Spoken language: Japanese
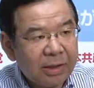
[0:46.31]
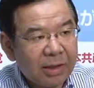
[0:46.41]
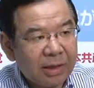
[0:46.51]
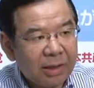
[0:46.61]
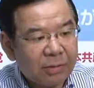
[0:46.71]

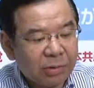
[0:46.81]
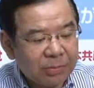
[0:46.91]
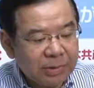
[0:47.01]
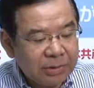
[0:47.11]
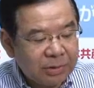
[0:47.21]
えー、
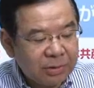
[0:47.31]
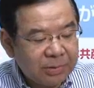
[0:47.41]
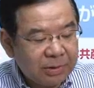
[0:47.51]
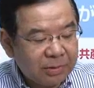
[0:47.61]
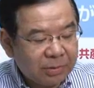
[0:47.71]
国民、住
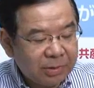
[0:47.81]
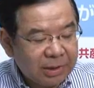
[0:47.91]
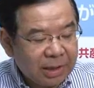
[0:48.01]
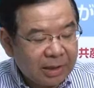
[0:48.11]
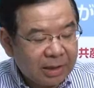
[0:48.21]
民の
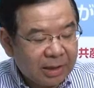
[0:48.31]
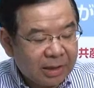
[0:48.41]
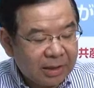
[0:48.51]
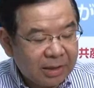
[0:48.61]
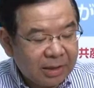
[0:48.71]
理解
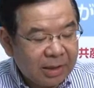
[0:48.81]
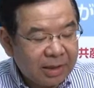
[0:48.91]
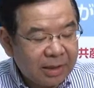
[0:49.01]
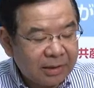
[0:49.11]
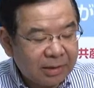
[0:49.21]
が
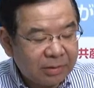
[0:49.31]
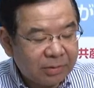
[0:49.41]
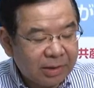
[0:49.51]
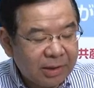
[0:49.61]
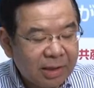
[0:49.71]
得られている
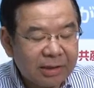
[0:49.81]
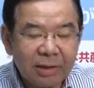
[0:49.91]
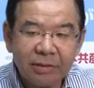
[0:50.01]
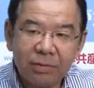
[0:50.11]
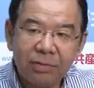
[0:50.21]
とは言い
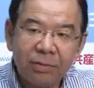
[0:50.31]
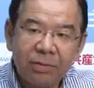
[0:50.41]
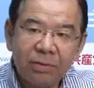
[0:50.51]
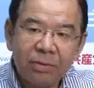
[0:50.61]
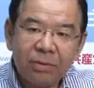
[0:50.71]
難いと
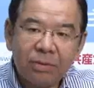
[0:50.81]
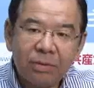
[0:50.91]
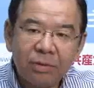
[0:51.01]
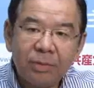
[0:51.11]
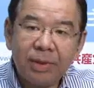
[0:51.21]

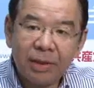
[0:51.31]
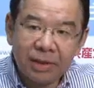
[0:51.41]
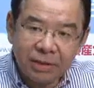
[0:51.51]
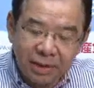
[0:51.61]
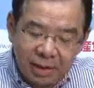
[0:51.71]
述べて
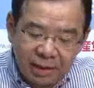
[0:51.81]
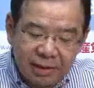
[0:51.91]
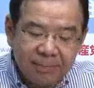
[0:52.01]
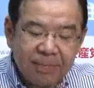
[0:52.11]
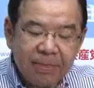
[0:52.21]
です
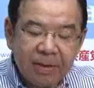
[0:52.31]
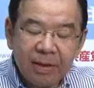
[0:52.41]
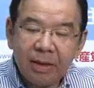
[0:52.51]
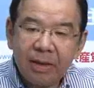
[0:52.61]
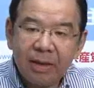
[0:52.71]
ね、
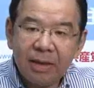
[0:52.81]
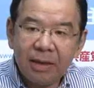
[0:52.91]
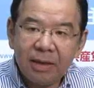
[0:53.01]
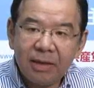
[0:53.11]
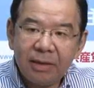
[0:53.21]

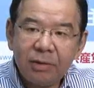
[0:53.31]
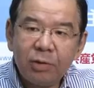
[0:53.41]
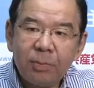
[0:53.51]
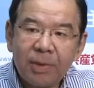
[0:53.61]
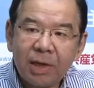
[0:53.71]
えー、
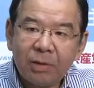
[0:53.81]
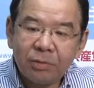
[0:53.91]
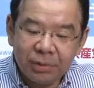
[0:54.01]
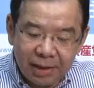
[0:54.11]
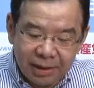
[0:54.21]
ヨーロッパ各
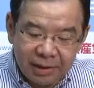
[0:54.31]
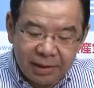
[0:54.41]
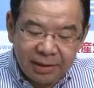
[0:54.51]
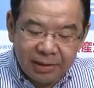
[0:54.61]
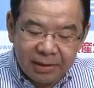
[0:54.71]
国で
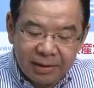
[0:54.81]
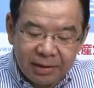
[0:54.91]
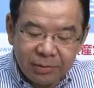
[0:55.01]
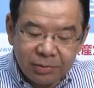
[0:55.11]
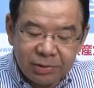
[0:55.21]

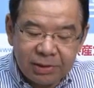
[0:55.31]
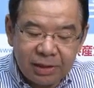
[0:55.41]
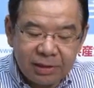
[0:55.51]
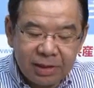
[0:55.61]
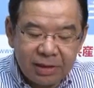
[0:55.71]
導入
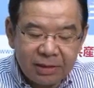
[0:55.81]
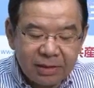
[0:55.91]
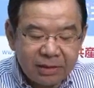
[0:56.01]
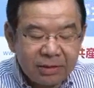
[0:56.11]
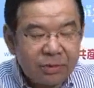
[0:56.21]
された
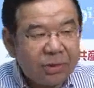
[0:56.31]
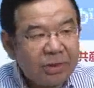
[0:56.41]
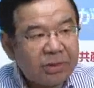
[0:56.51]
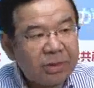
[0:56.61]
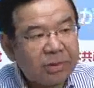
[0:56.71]

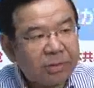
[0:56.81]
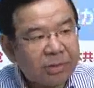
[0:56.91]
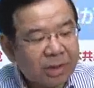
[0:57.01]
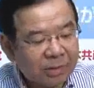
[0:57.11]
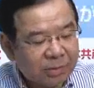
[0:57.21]
ストレステスト
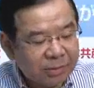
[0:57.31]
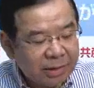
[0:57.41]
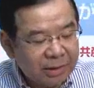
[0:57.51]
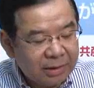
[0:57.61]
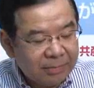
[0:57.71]
を参考
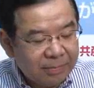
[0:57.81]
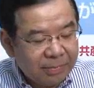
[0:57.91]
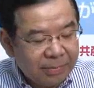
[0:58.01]
に、